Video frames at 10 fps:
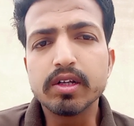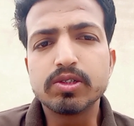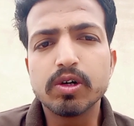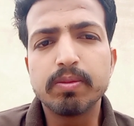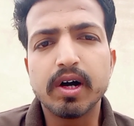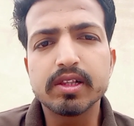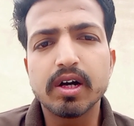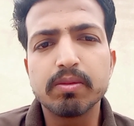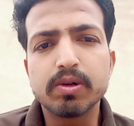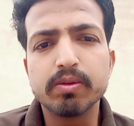आज जो बात
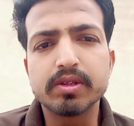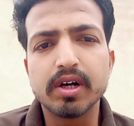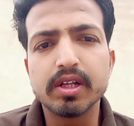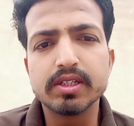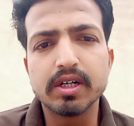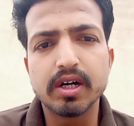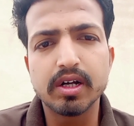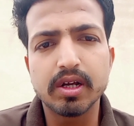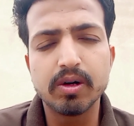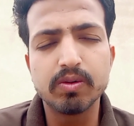आपको बताने
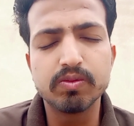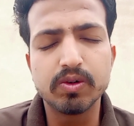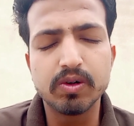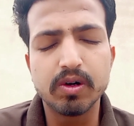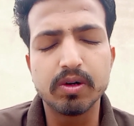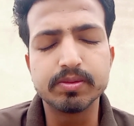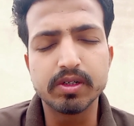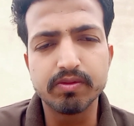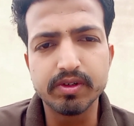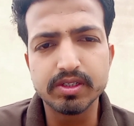जा रहा हूँ वो
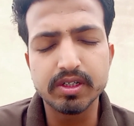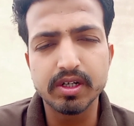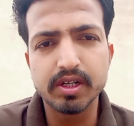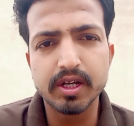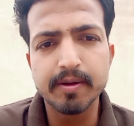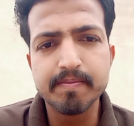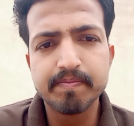ऑब्ज़र्वेशन है